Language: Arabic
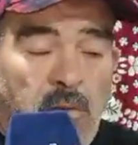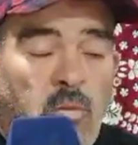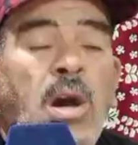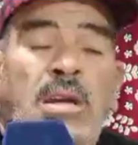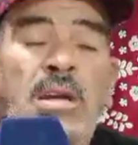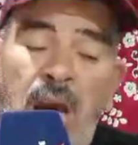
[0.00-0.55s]

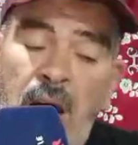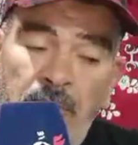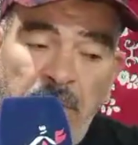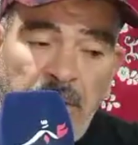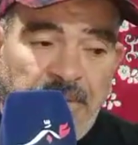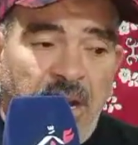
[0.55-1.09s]

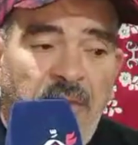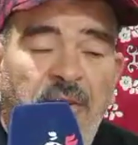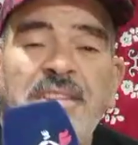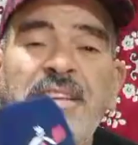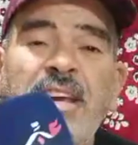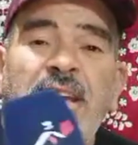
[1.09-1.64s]
وكامل
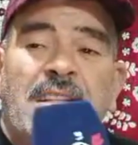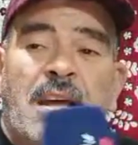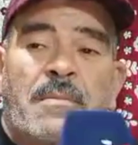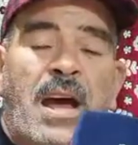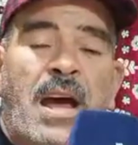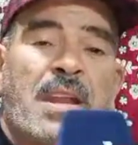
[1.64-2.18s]
مسافر تخيل
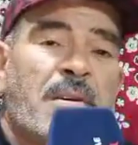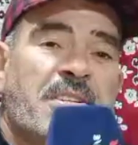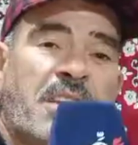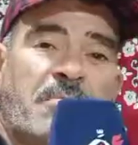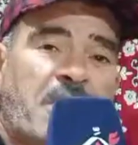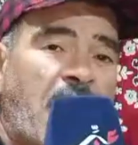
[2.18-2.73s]
دابا انا
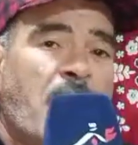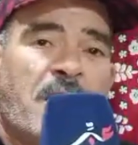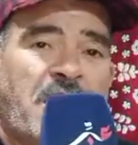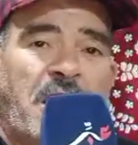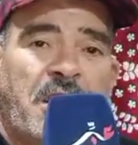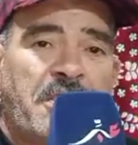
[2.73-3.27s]
باش بشحال
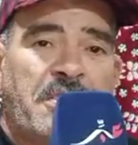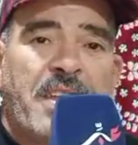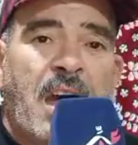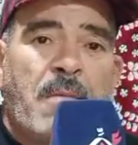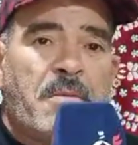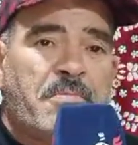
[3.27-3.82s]
باش خرجت
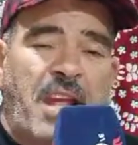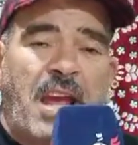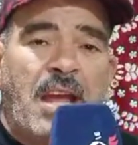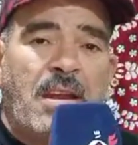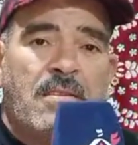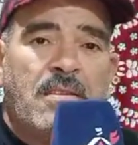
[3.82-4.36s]
دابا
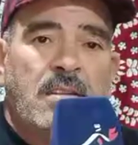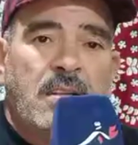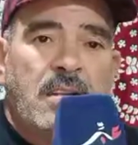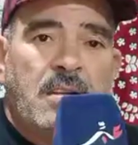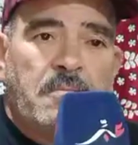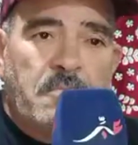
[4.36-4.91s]
بشحال
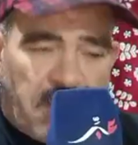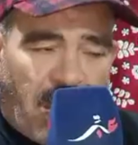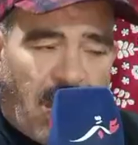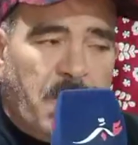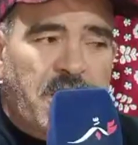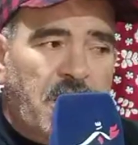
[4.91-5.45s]

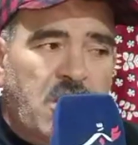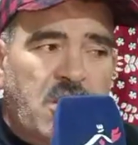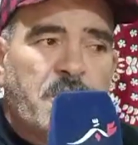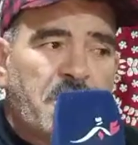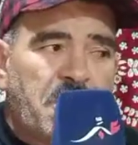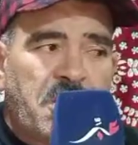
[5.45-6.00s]
بشحال باش
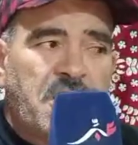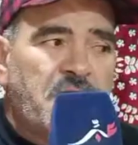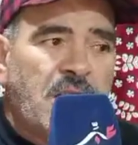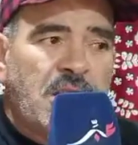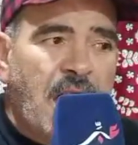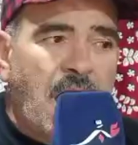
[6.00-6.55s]
خرجت من
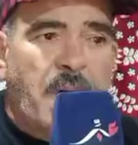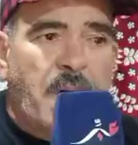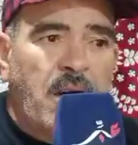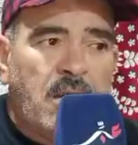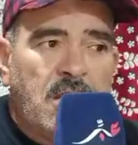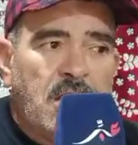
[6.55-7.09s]
السجن لدابا
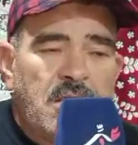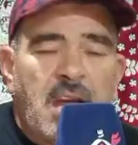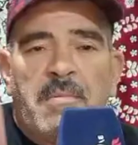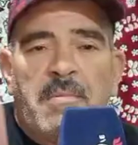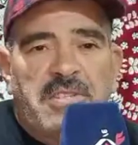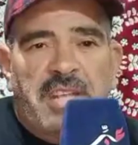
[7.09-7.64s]

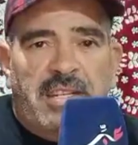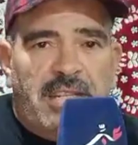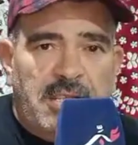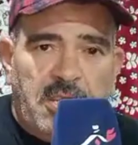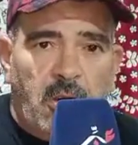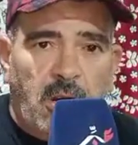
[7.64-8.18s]
دابا جايه
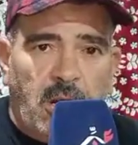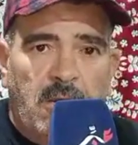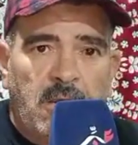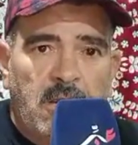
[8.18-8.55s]
ثلاث شهور